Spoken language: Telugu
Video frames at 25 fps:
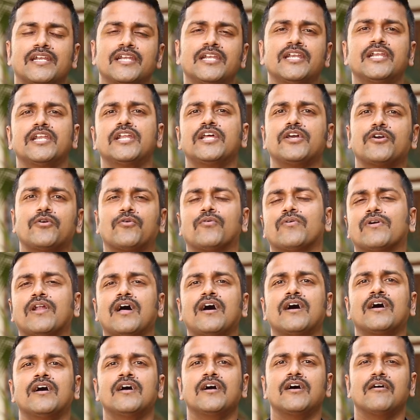అన్నీ
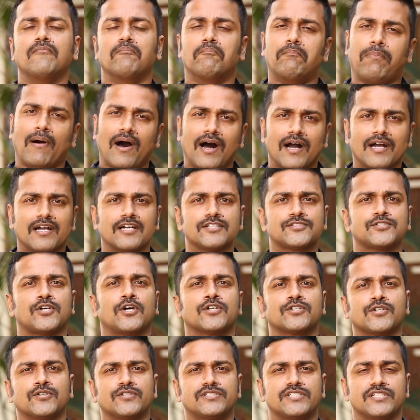కూడా బాగా
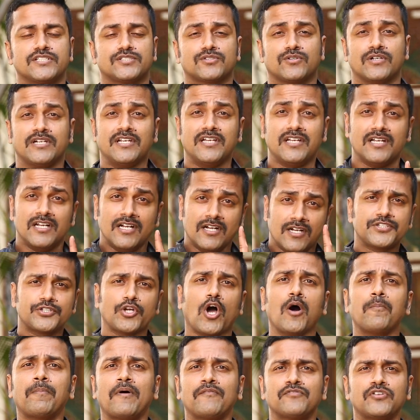సార్ట్అవుట్ చేసుకుని
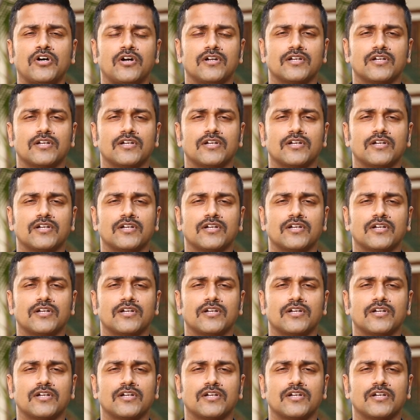టాప్ ఆఫ్ ద